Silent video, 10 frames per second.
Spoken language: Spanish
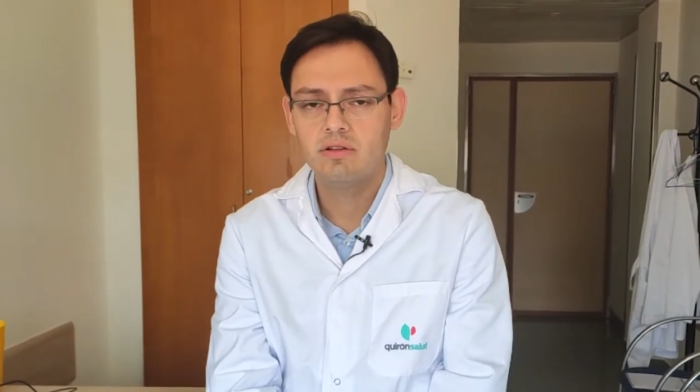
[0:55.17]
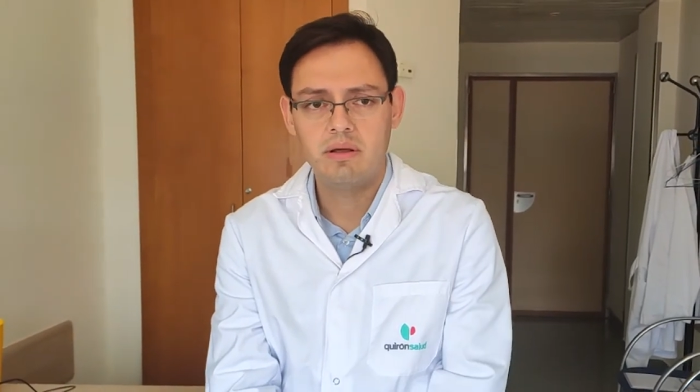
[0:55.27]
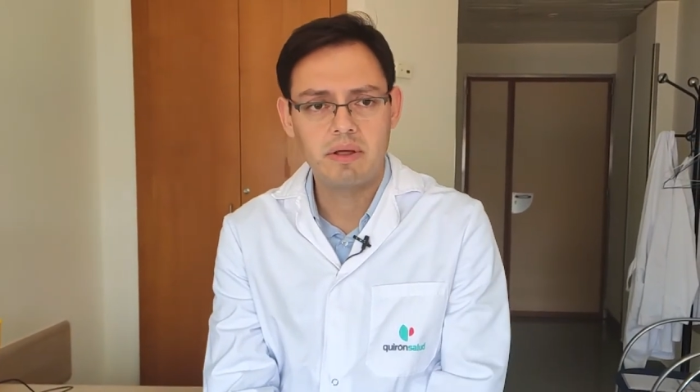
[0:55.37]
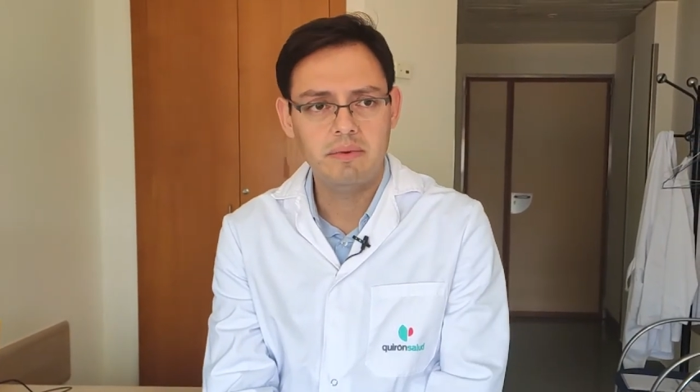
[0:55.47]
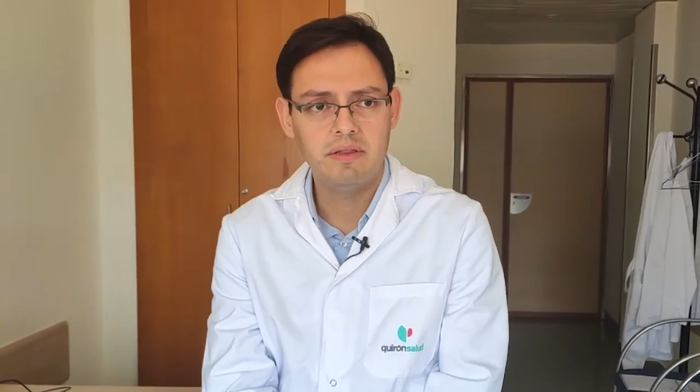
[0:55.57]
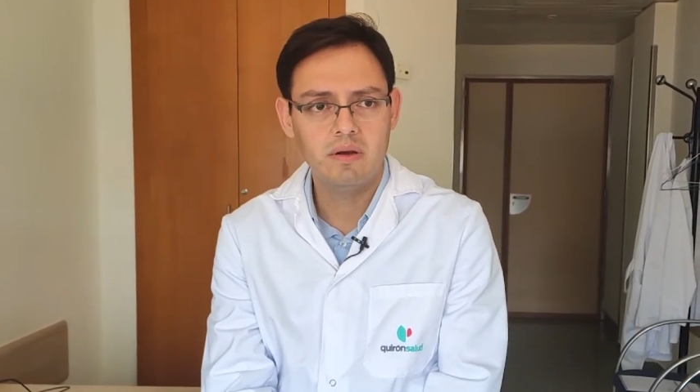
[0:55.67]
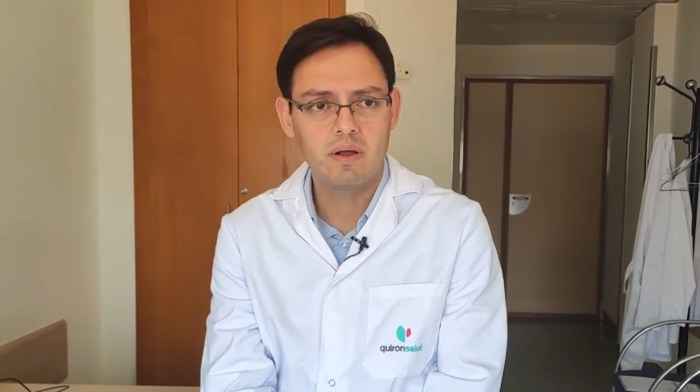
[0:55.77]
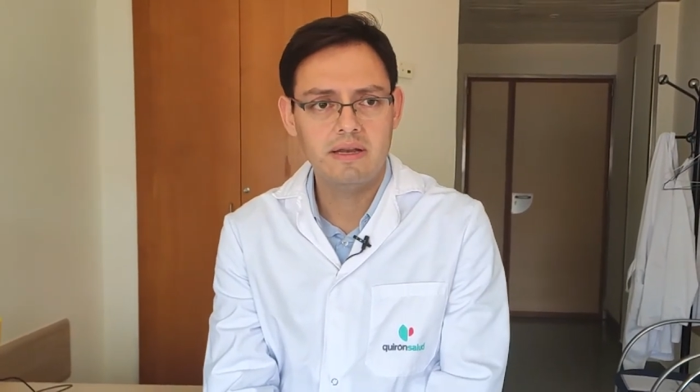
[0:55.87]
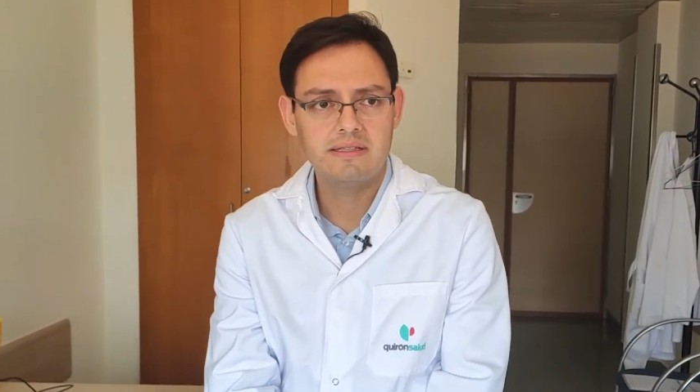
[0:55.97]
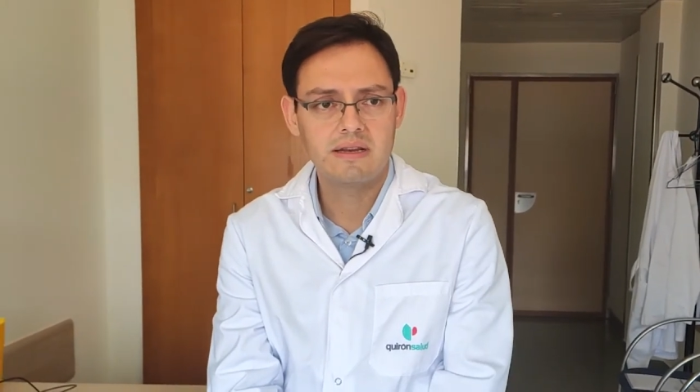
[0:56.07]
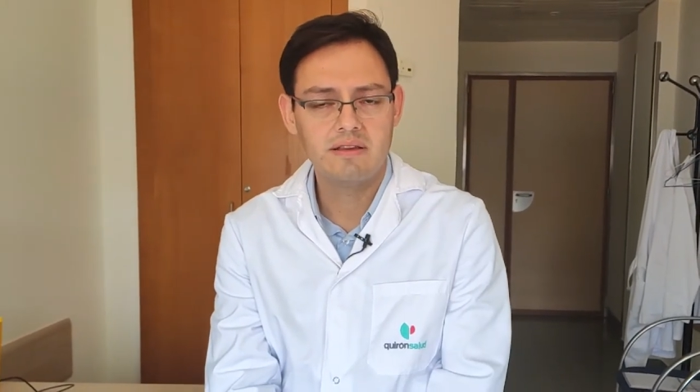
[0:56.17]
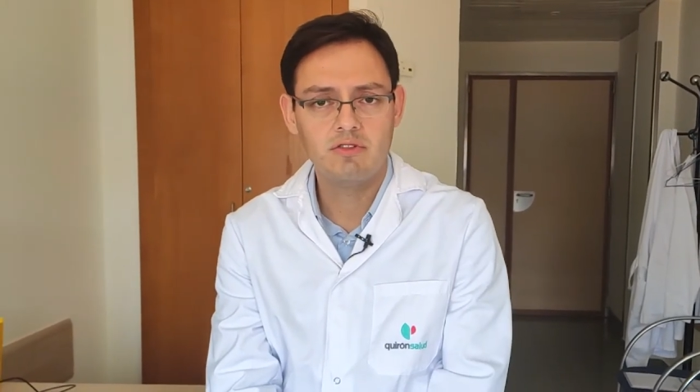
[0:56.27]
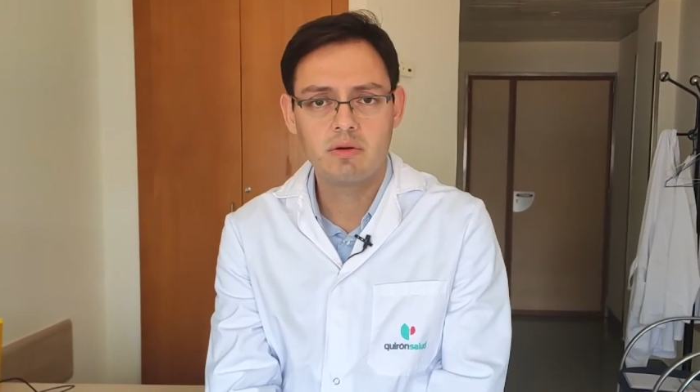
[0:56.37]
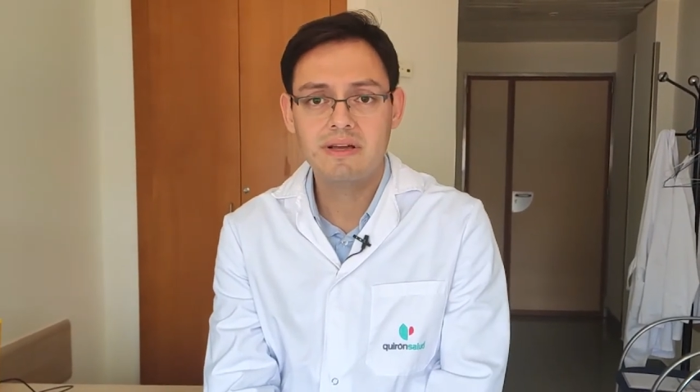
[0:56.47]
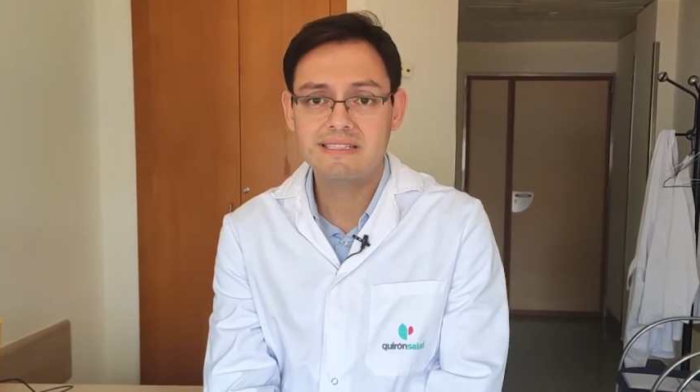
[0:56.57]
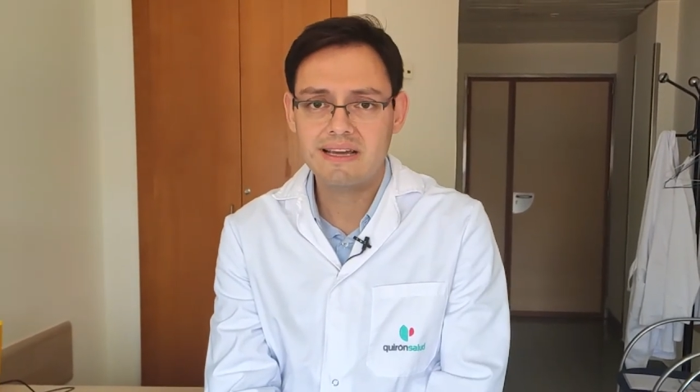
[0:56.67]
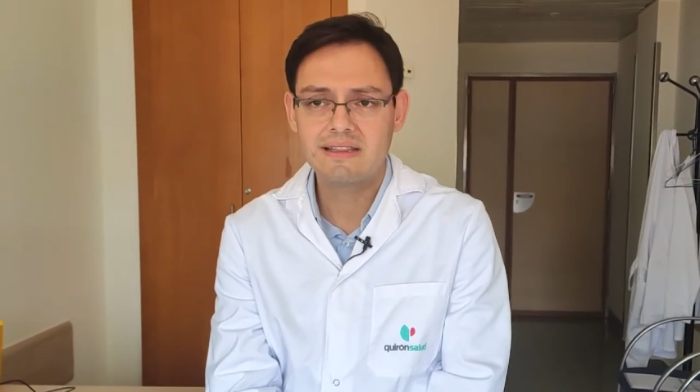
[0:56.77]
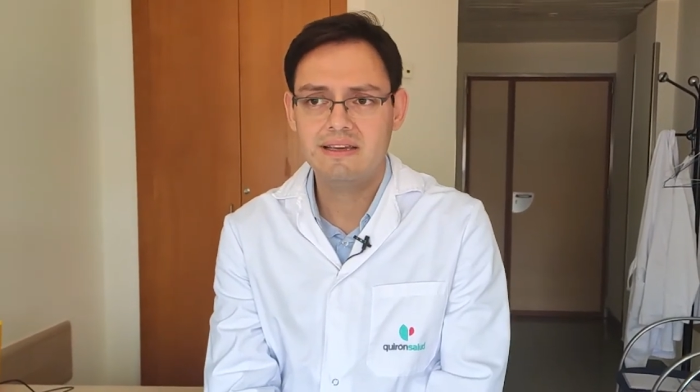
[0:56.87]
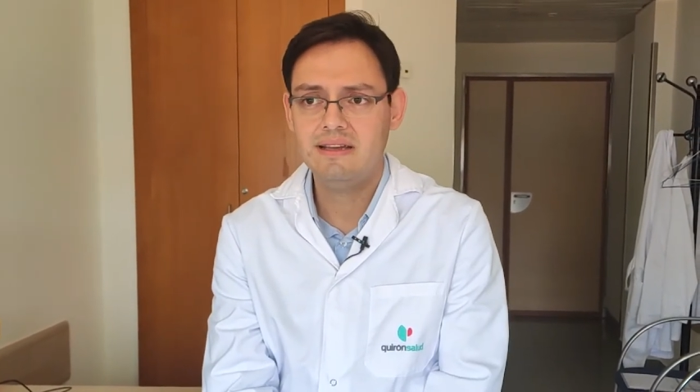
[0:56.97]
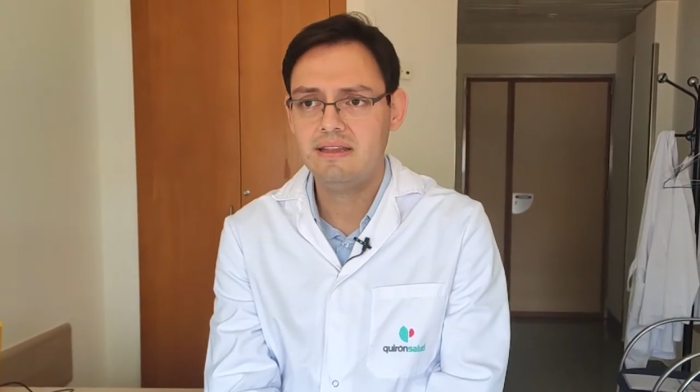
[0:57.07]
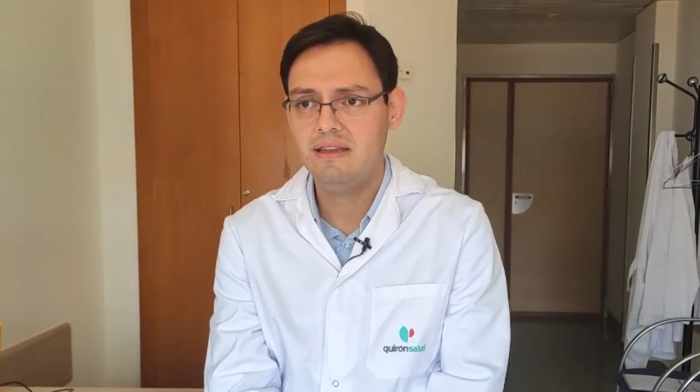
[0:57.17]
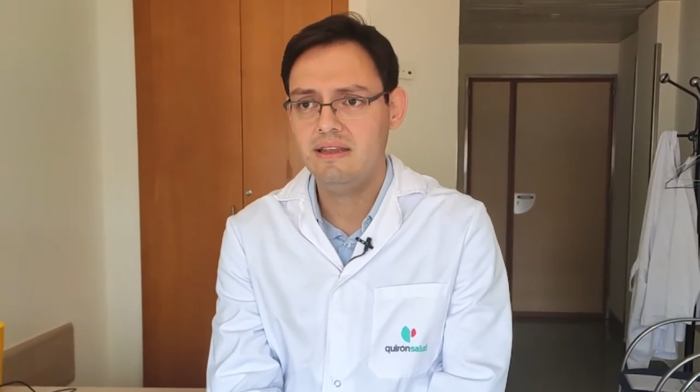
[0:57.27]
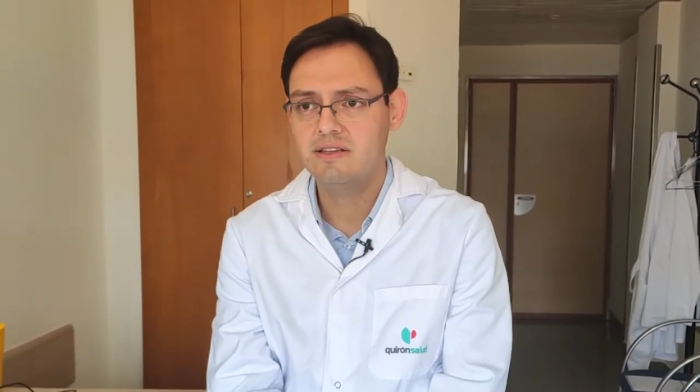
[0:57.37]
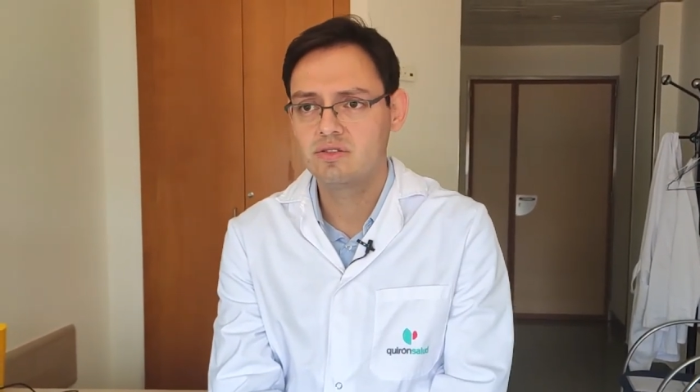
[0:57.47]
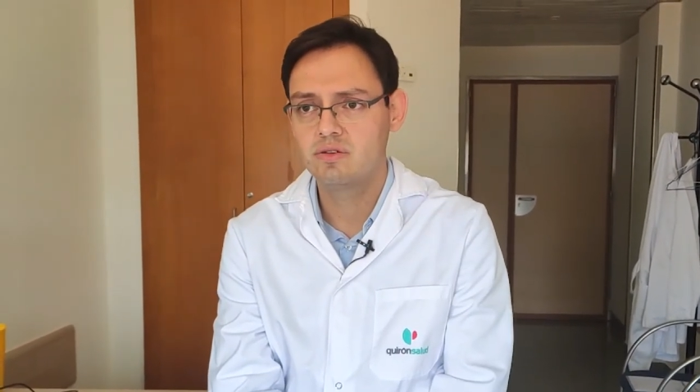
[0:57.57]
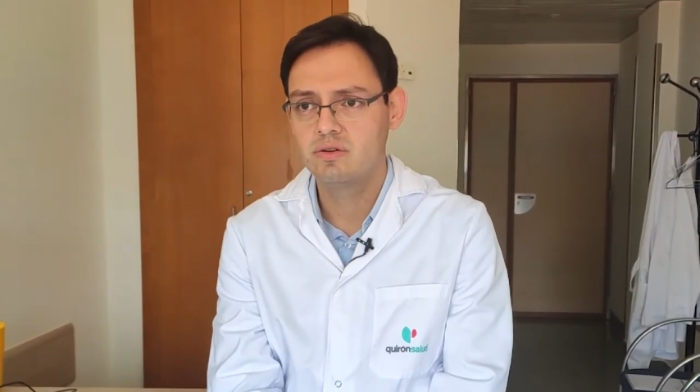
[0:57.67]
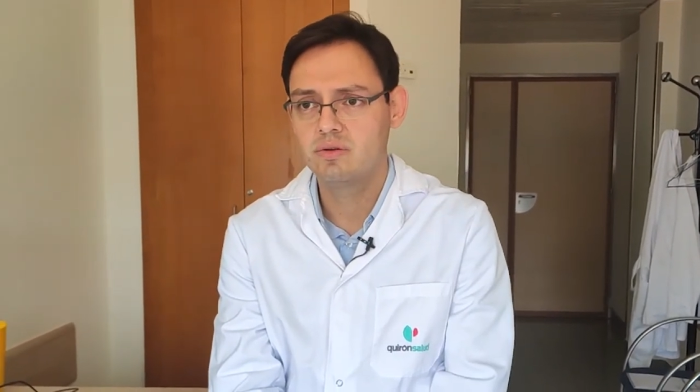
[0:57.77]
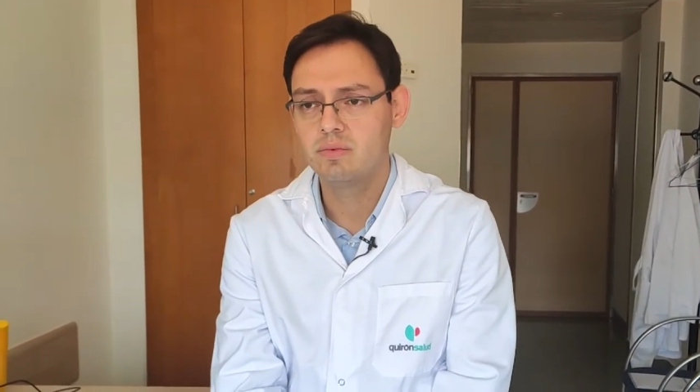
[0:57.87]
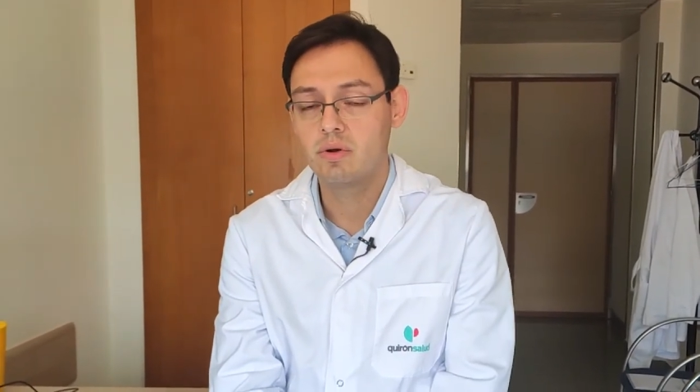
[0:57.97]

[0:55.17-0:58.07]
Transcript: nos la permite localizar de forma exacta y esto,